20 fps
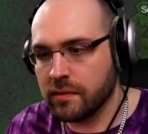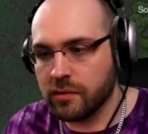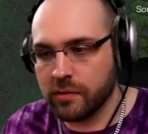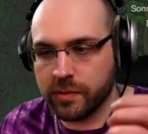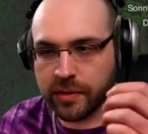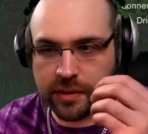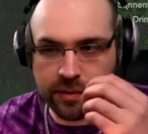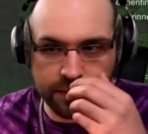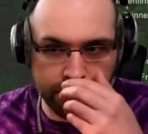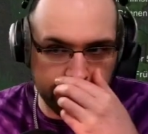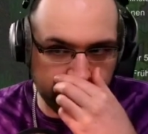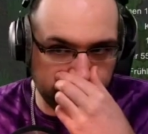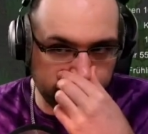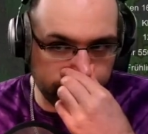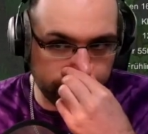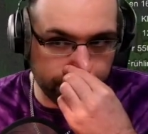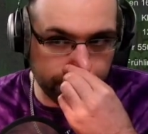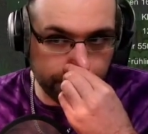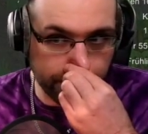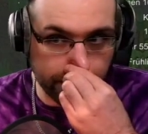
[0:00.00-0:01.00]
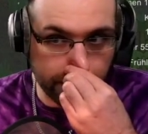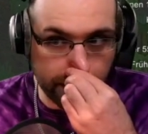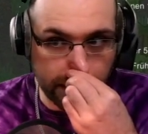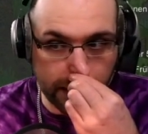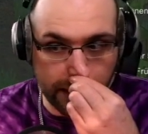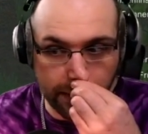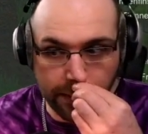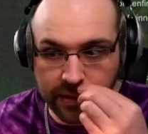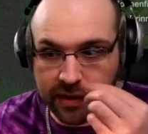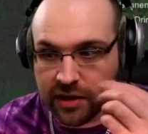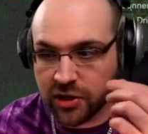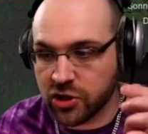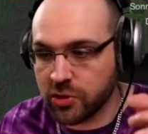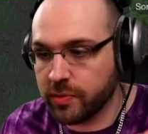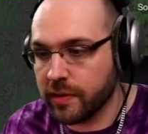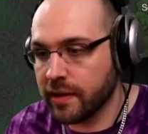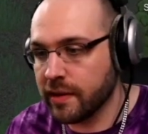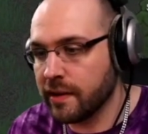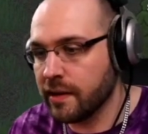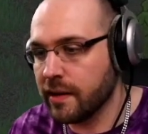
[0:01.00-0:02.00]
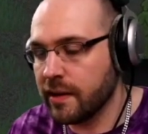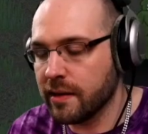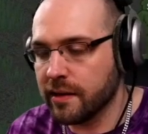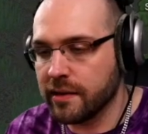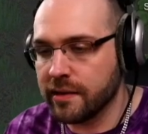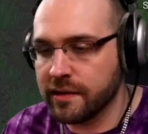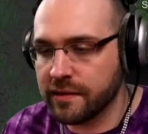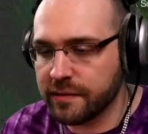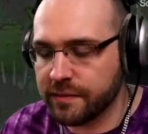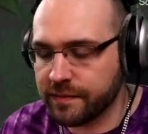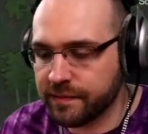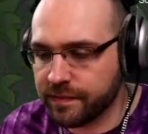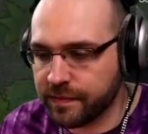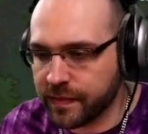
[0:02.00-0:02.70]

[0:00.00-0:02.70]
super. Dann haben wir das schon mal geregelt.